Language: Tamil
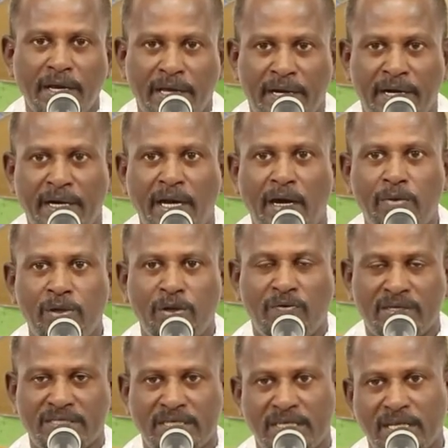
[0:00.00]
இரண்டாவது
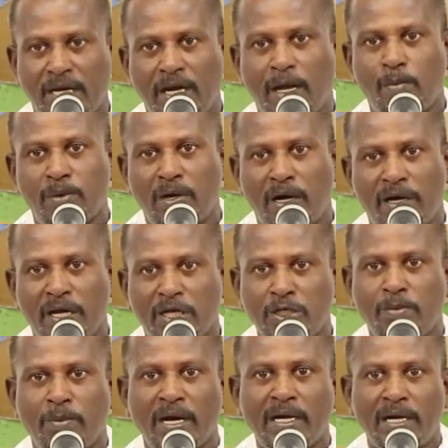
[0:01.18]
வசனத்தில் நாம்
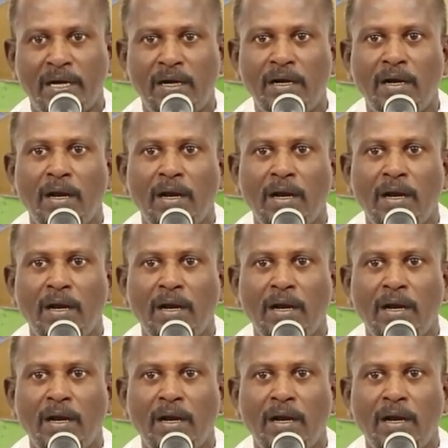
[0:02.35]
காணுகின்றோம் மக்கள்